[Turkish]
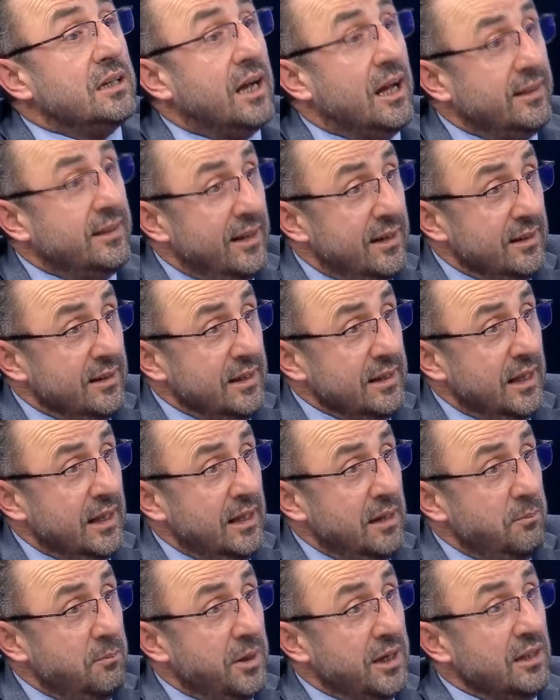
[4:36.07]
Katar'dan
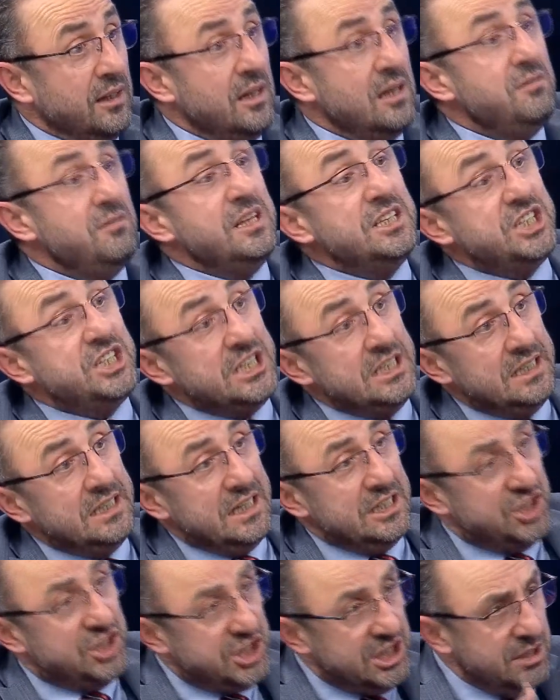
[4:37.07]
gelen paralar ve
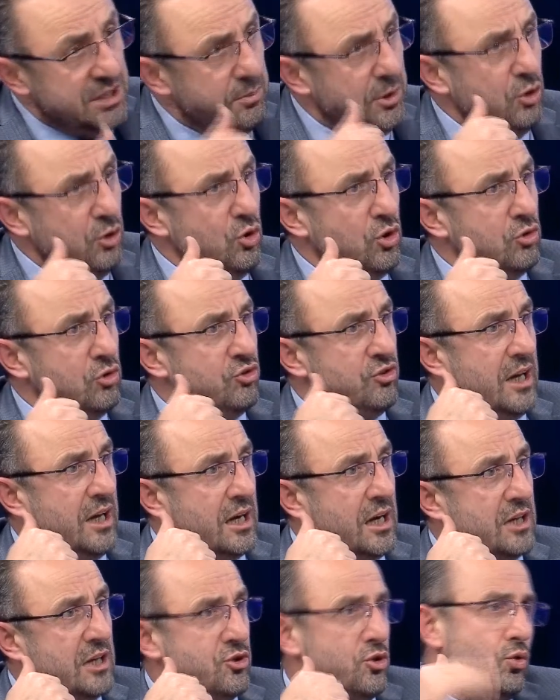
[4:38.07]
Çin'den. Çin'i biliyoruz
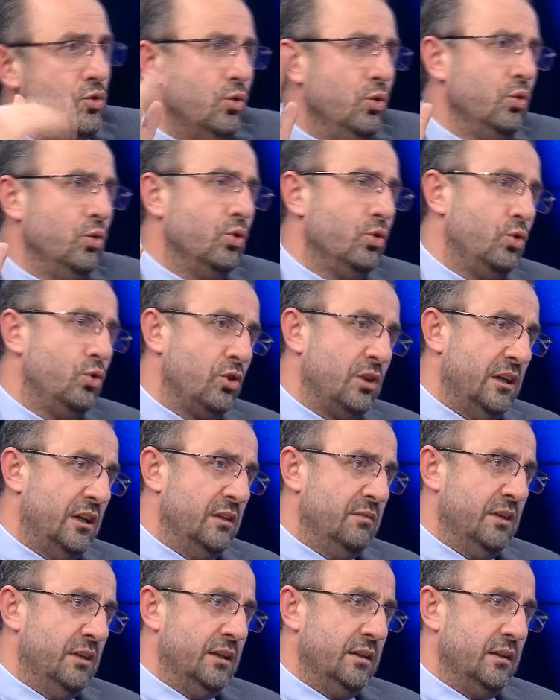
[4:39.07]
ne karşılığı. Uygur
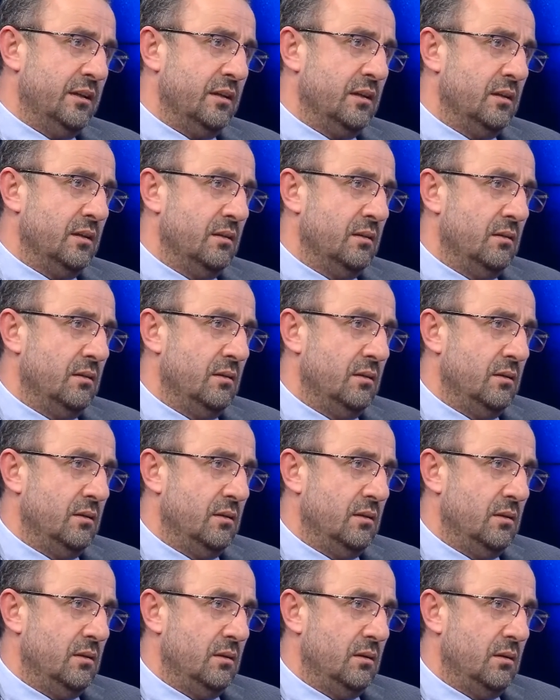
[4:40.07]
Türklerini verdik.
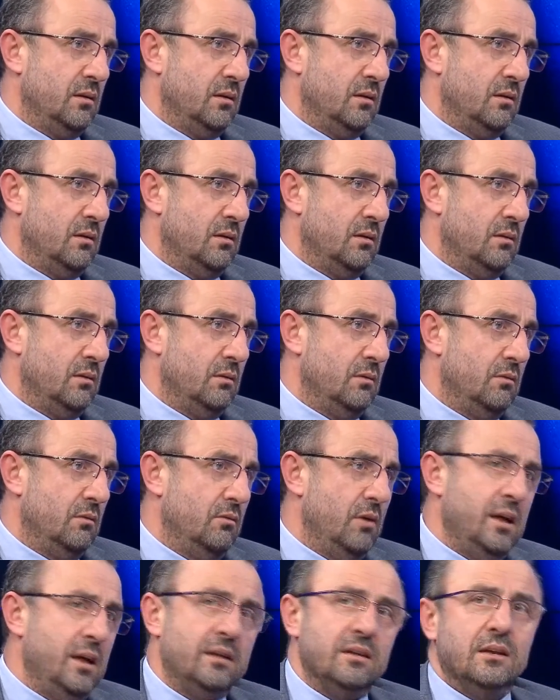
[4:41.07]
Ay.
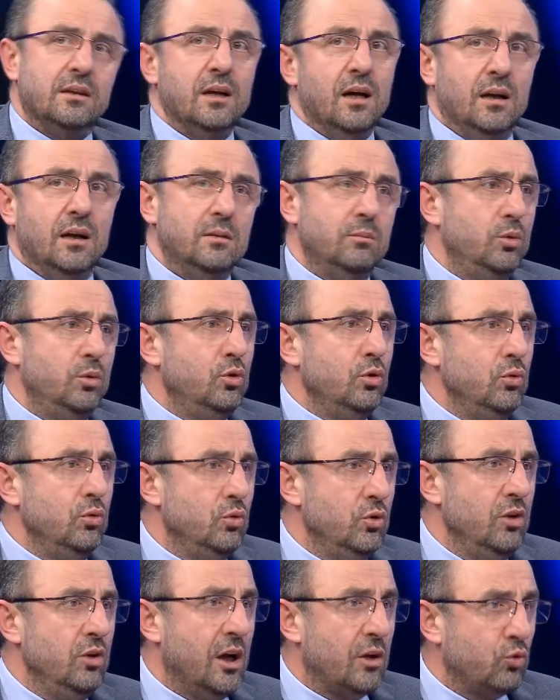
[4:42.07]
Verdik yani.
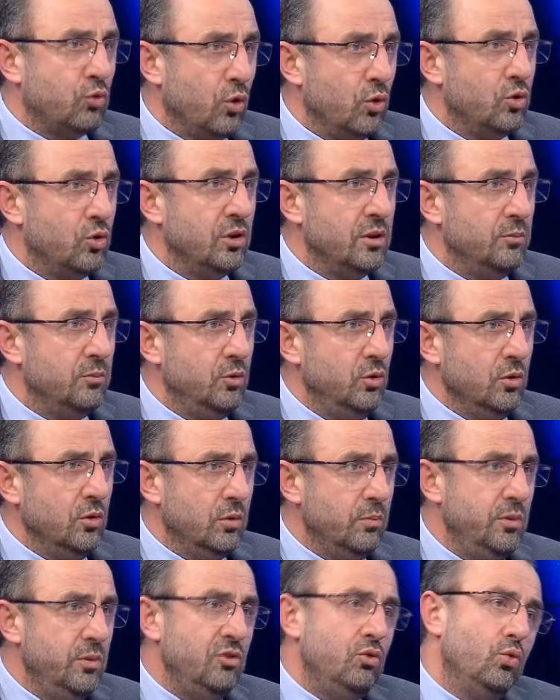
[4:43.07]
Bütün dünya soykırım
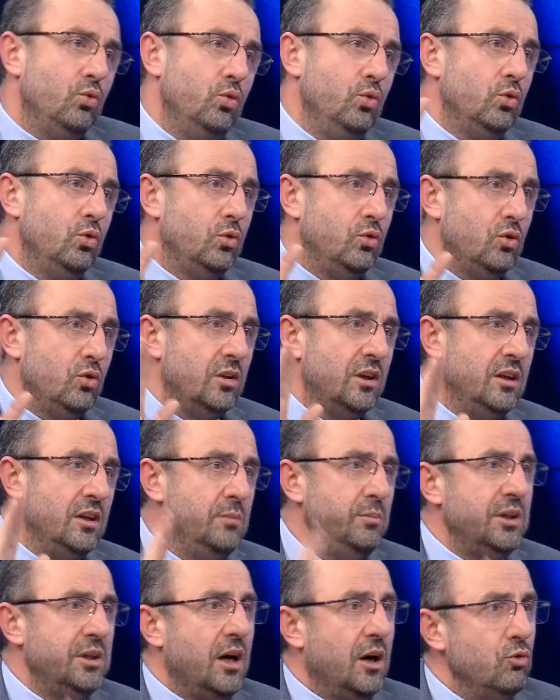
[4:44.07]
diyor. Biz Uygur
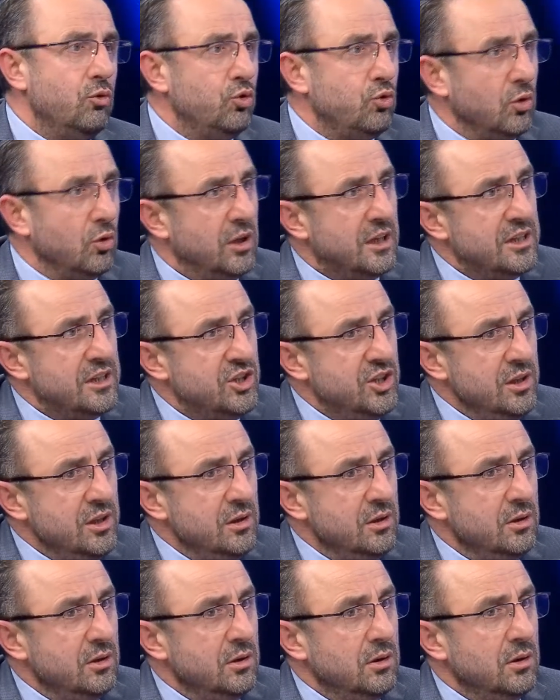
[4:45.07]
Türklerini bir avuç dolar
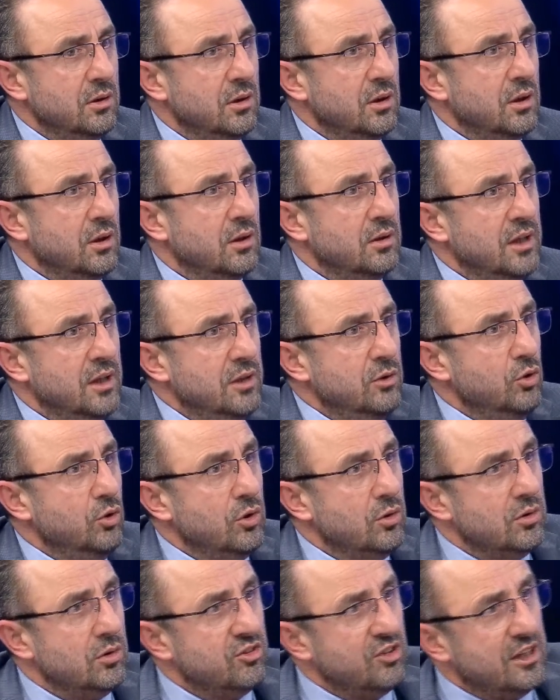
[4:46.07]
için ne
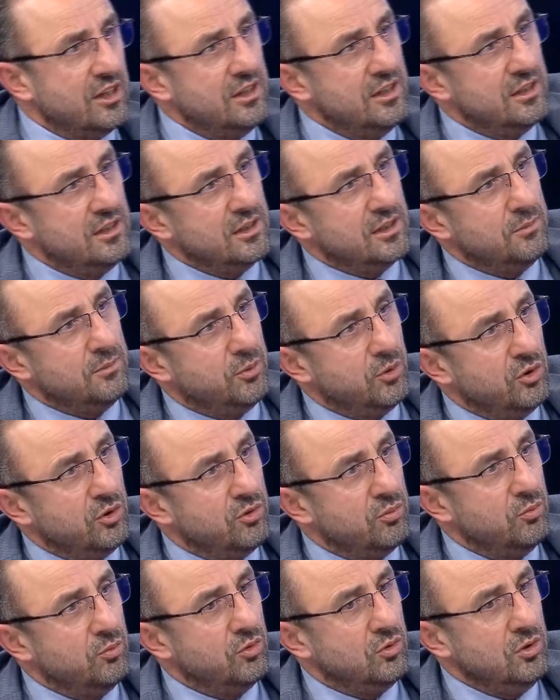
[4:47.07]
diyor Sarıyer'deki
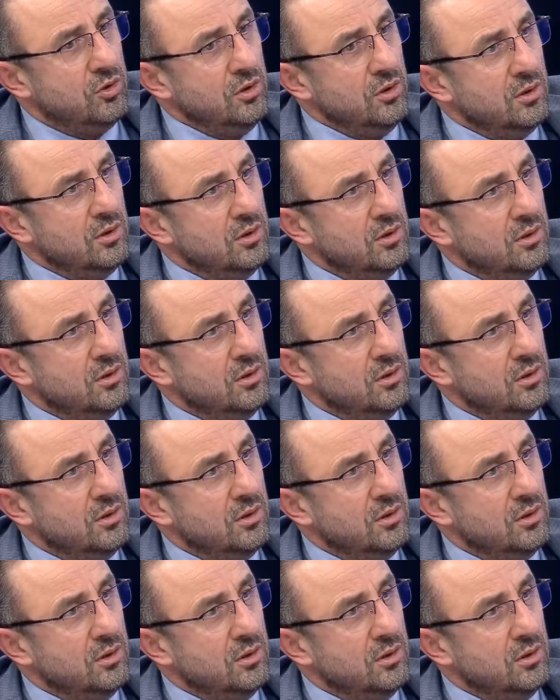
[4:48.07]
polis müdürü?